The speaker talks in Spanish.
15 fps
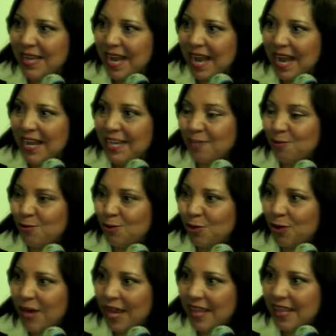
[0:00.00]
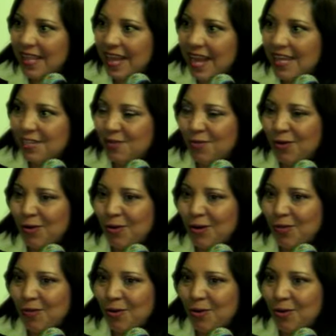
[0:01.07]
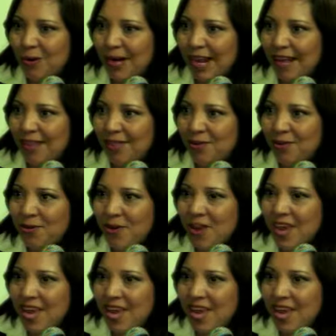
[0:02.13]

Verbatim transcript: ya les gustó la idea, se fueron involucrando